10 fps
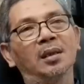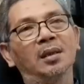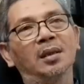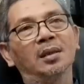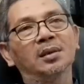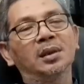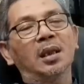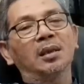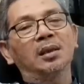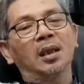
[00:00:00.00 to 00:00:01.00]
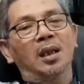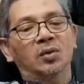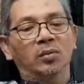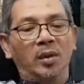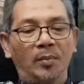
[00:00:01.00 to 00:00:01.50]
uh, secara tidak
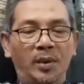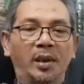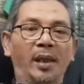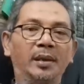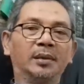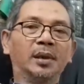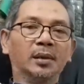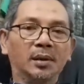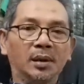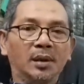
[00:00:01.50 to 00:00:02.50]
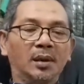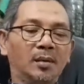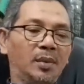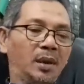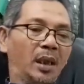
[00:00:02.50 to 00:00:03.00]
langsung memang berkaitan
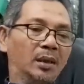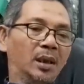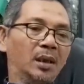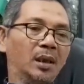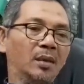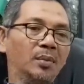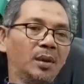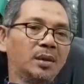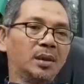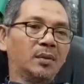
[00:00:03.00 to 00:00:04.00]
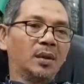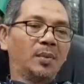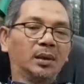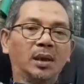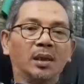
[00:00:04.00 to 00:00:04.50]
berkaitan dengan peristiwa
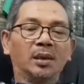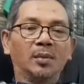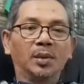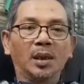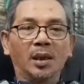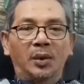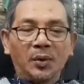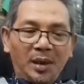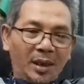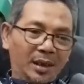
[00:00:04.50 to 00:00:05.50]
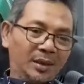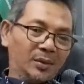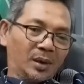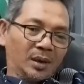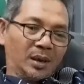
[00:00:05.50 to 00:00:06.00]
batalnya Piala Dunia
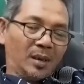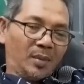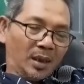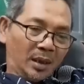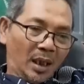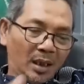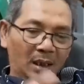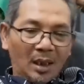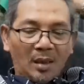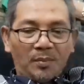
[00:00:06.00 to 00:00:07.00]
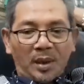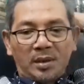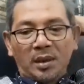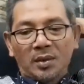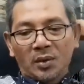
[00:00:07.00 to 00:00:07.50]
itu ketika batal
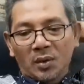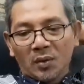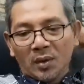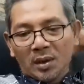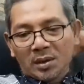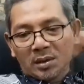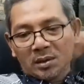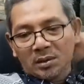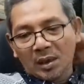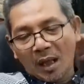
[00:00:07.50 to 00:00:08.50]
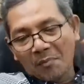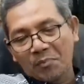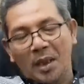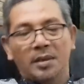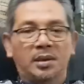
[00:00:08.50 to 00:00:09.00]
Presiden Jokowi
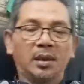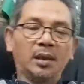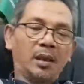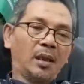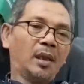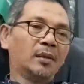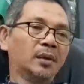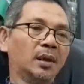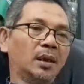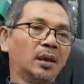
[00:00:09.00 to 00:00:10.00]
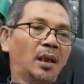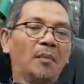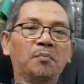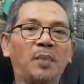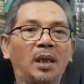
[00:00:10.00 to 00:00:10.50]
nampak sendirian
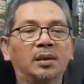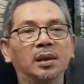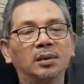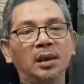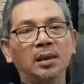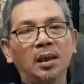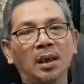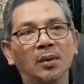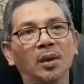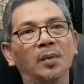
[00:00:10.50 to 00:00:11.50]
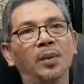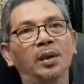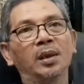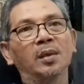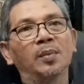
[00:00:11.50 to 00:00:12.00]
nampak ditinggal oleh
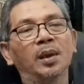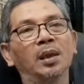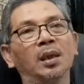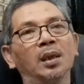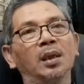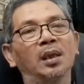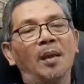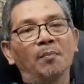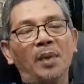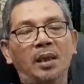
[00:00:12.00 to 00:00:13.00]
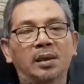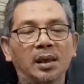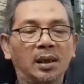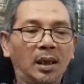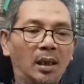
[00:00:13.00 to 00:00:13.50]
PDIP, nampak
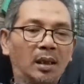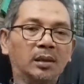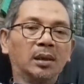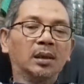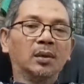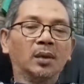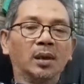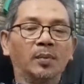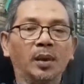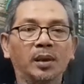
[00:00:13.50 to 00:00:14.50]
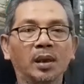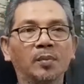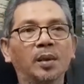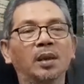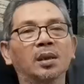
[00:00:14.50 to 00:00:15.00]
dikhianati oleh
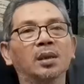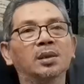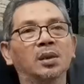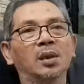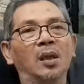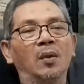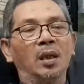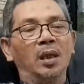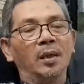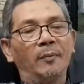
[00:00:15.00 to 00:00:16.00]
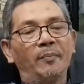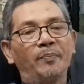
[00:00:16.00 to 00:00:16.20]
PDIP, seolah-olah